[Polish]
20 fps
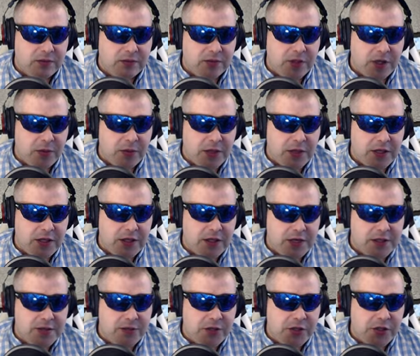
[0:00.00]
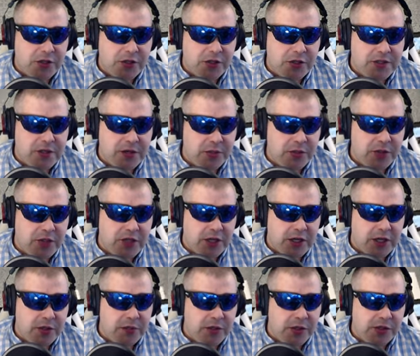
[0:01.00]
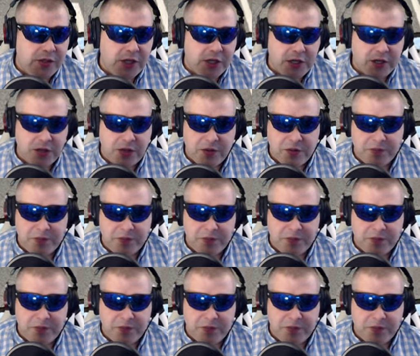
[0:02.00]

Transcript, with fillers: Dobra, i teraz musimy zrobić taki myczek.